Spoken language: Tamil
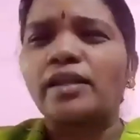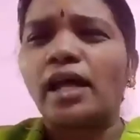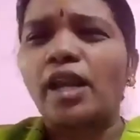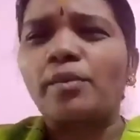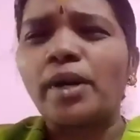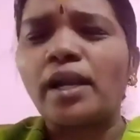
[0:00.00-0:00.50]

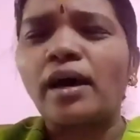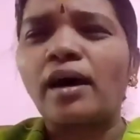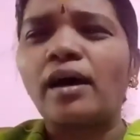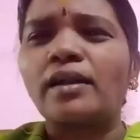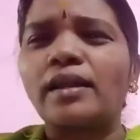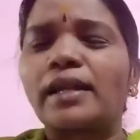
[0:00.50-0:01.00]
நரம்பெல்லாம்
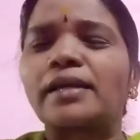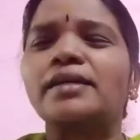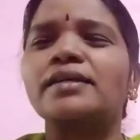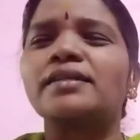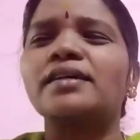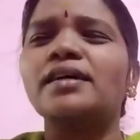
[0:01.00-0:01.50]

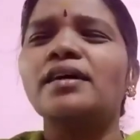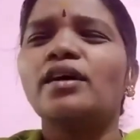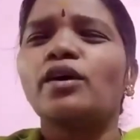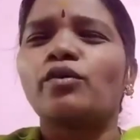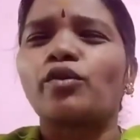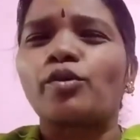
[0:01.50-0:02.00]
நடுங்குது
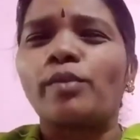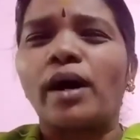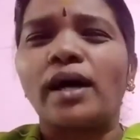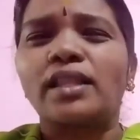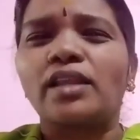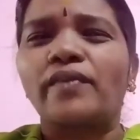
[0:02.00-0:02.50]
ஒரு
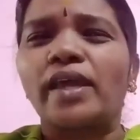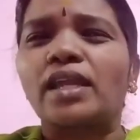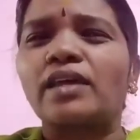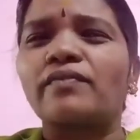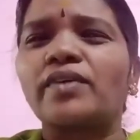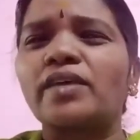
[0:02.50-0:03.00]
மாதிரி
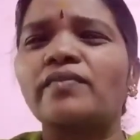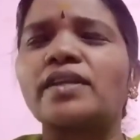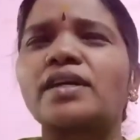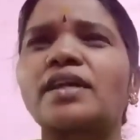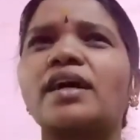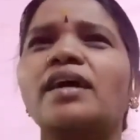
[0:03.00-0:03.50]
வேர்க்க
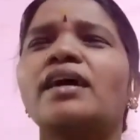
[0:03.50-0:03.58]
விறுவிறுக்க